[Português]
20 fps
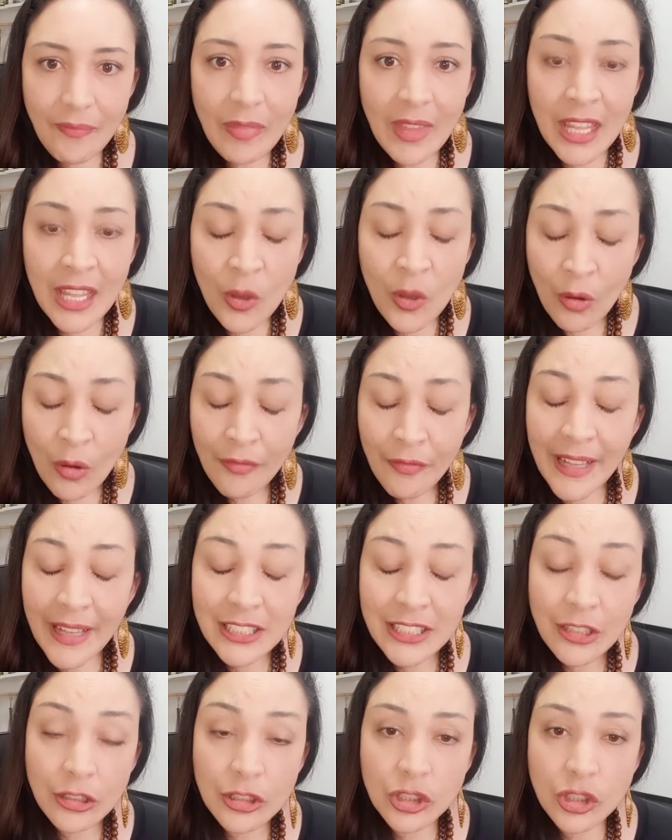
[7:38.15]
E confesso
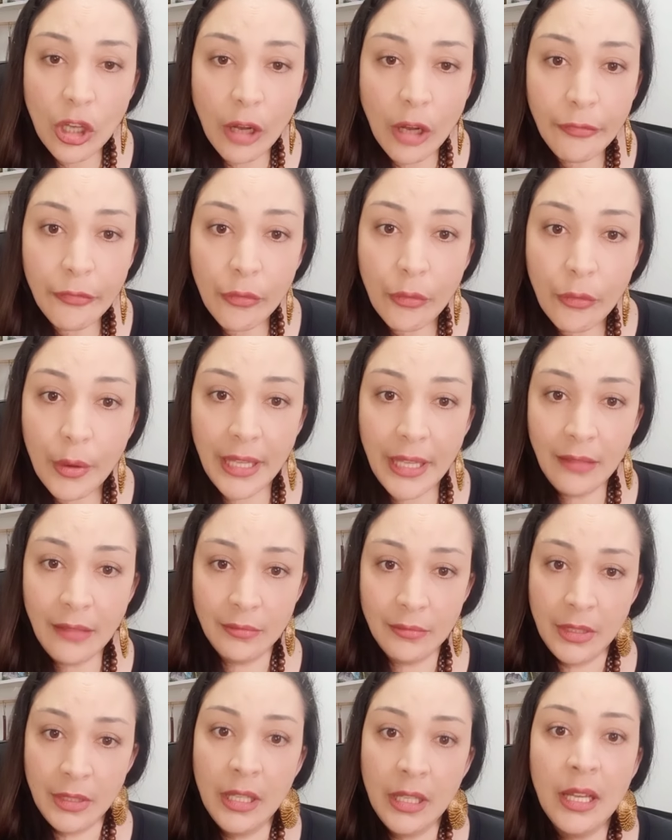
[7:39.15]
que eu só fui
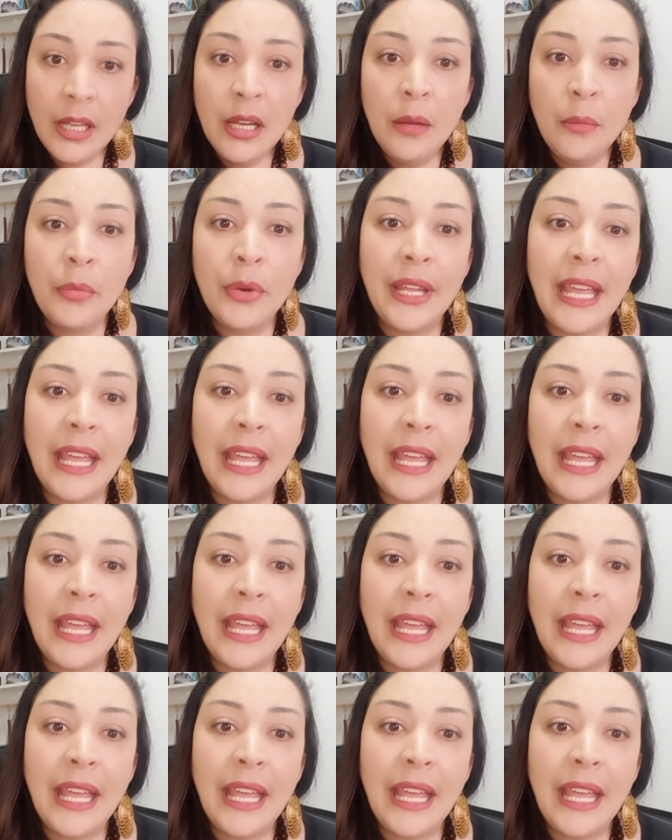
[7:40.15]
porque